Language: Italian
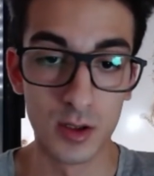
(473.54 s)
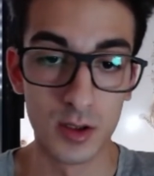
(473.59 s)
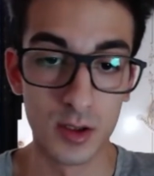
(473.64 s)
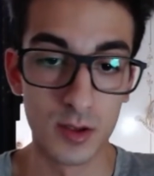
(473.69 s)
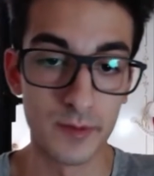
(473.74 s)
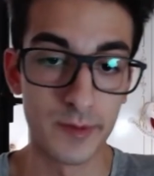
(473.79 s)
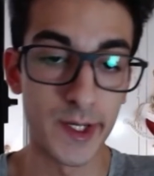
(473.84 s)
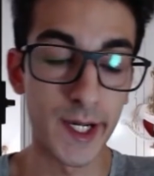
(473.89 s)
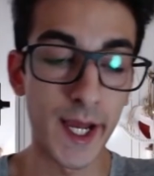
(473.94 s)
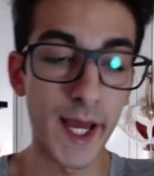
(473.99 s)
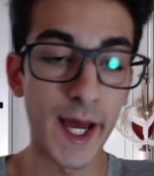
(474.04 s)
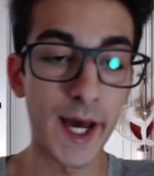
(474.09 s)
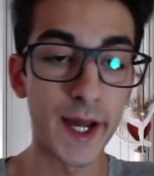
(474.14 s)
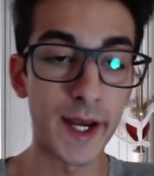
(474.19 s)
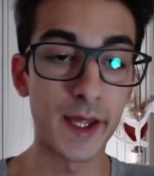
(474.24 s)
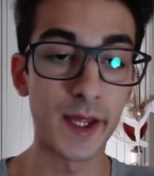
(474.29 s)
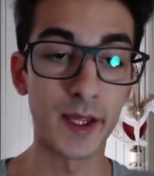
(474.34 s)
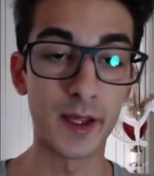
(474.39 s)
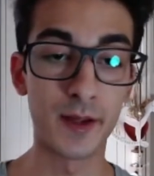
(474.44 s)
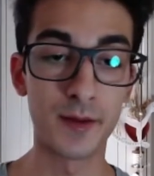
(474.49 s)

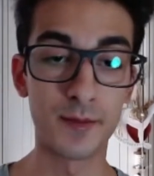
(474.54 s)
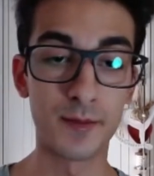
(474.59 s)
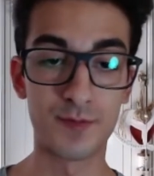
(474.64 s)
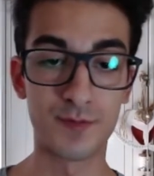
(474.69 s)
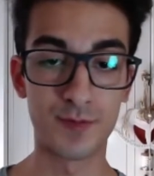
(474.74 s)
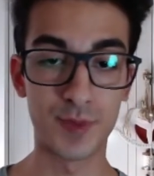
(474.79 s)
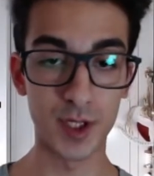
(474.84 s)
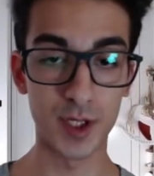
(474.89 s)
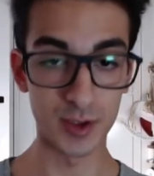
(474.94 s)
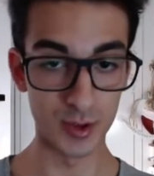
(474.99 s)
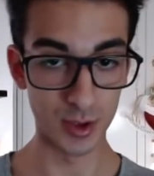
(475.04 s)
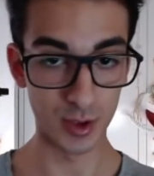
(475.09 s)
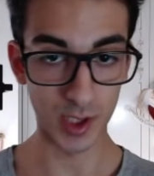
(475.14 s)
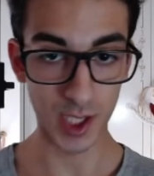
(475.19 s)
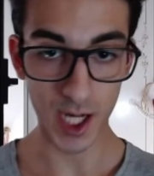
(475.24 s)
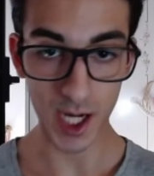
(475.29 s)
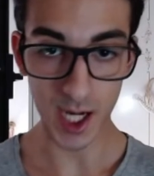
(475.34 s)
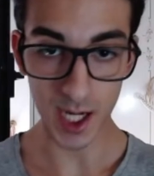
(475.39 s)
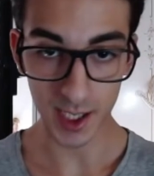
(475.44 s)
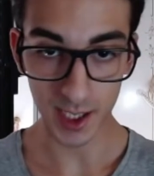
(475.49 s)
magari
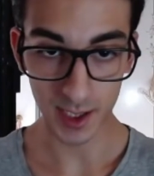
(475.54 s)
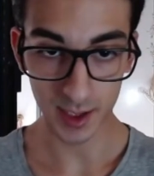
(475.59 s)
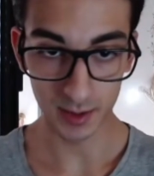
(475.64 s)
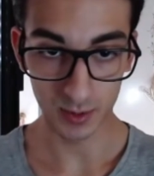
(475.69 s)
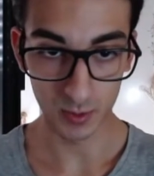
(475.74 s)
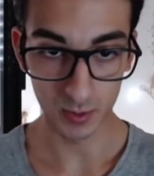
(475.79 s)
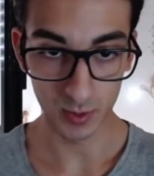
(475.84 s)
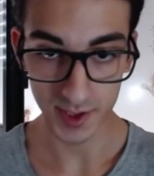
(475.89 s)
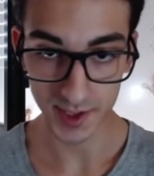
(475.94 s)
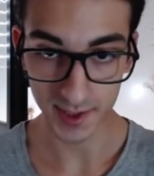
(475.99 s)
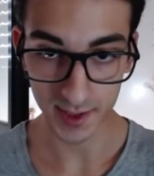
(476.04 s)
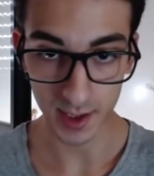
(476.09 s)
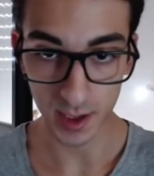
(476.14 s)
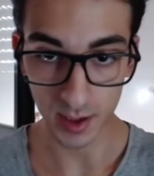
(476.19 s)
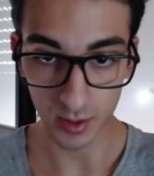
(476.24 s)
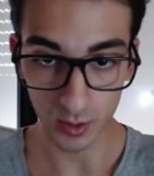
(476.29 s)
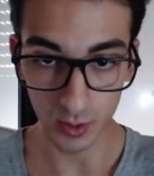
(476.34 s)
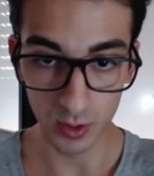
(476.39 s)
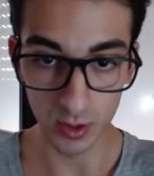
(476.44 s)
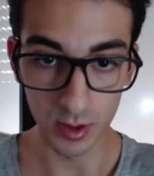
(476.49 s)
peggiorare questi
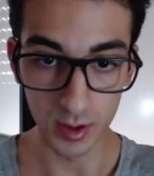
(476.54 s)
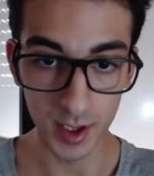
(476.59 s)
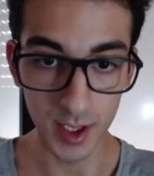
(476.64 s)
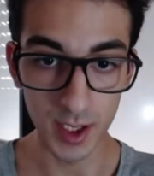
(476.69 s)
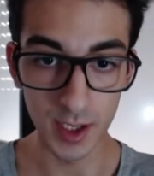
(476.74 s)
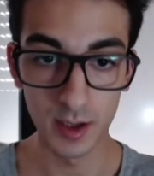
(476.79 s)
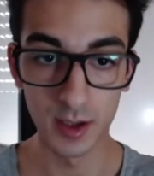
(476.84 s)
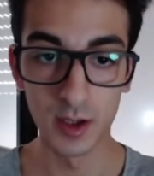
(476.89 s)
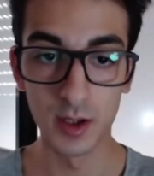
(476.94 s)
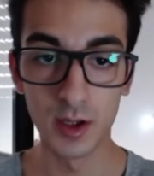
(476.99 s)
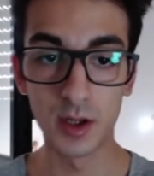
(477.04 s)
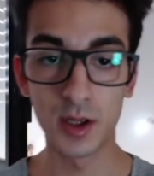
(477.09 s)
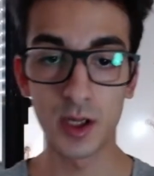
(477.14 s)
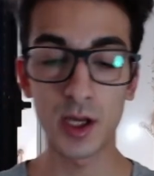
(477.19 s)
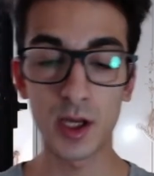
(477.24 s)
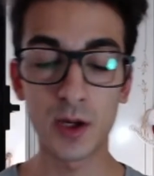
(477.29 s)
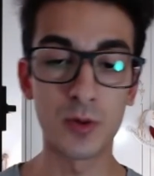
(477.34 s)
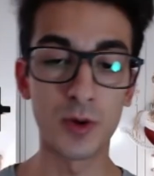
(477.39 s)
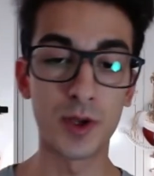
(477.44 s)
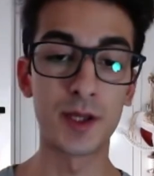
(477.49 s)
errori e
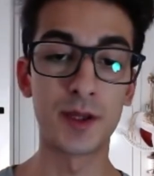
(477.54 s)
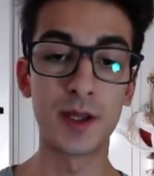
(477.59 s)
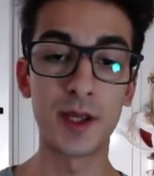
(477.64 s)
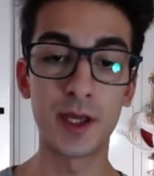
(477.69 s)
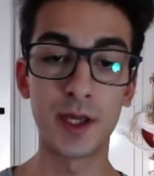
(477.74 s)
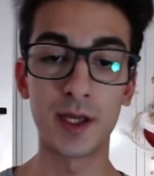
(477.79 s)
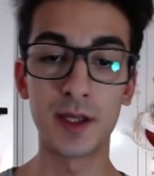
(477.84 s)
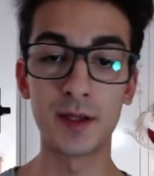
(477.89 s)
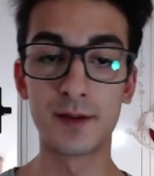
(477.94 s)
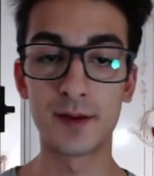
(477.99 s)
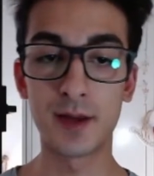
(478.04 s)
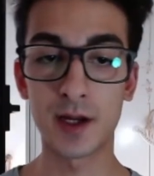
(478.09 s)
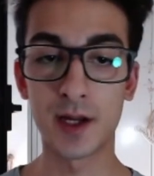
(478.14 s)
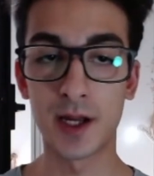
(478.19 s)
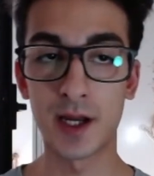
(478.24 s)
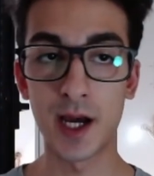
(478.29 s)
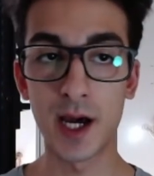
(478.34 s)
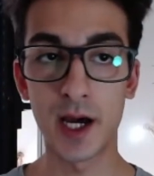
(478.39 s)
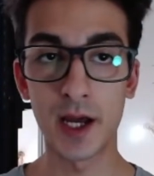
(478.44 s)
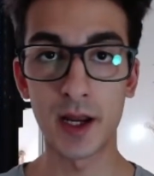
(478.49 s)
quindi
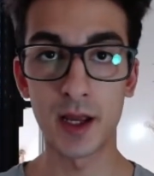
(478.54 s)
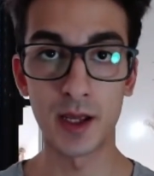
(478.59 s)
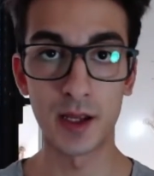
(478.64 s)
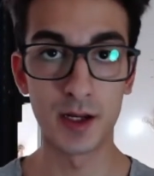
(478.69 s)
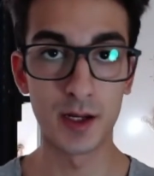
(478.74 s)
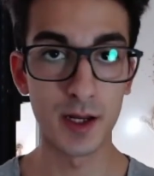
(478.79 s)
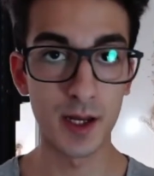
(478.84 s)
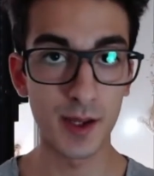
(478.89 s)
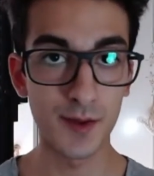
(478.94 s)
intaccare nei